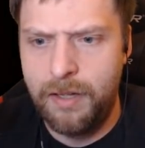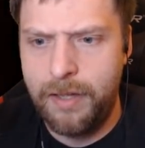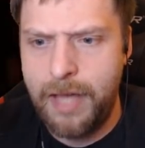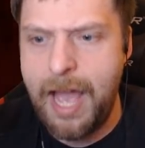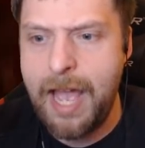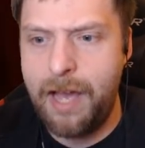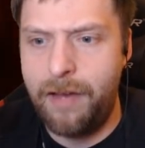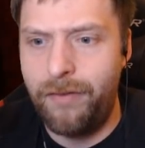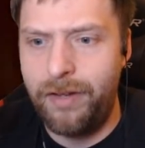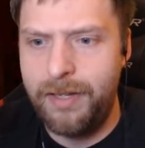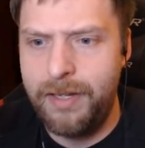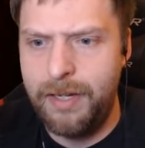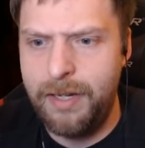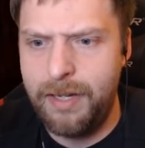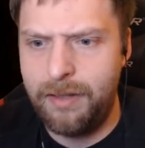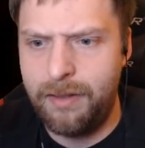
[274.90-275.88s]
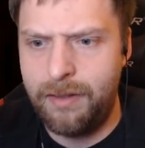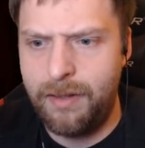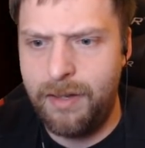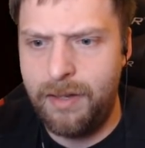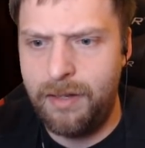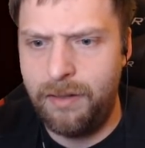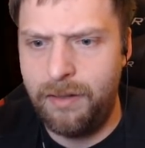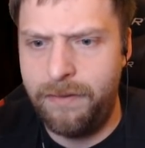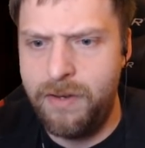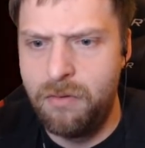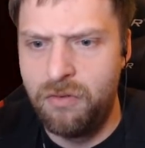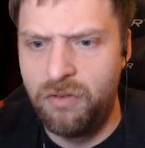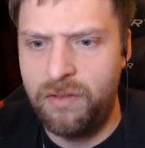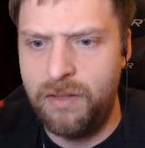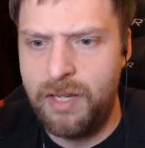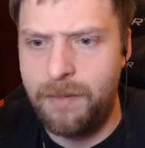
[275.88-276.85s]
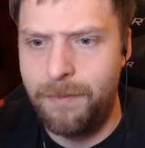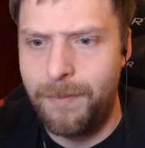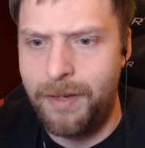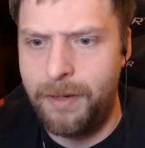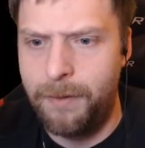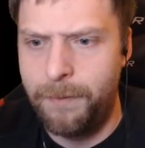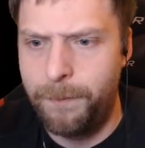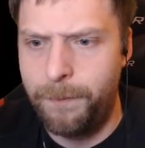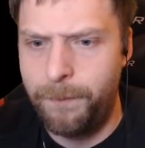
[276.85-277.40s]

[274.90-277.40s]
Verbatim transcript: Ja, ja, weil hier liegt äh, die Fuse nicht mehr.